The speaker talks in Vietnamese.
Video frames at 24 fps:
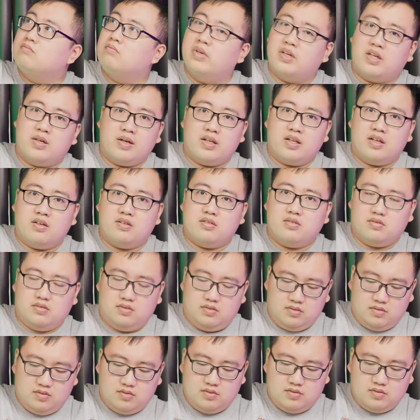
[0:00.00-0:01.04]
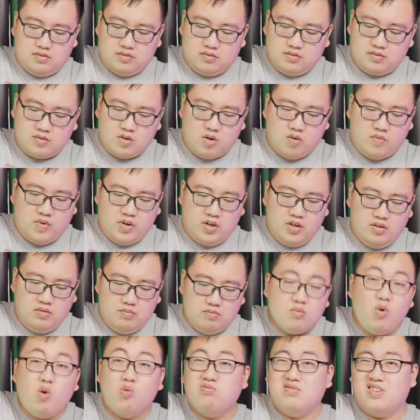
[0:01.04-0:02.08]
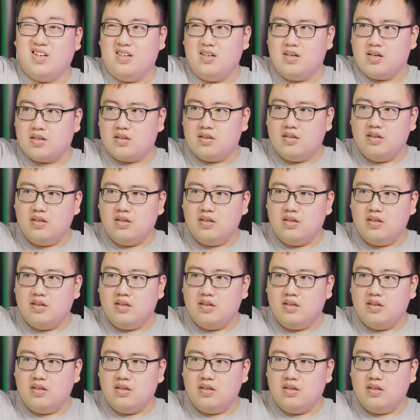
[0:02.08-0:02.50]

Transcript: Mình cạn thấy không? Nó vẫn bung ra được.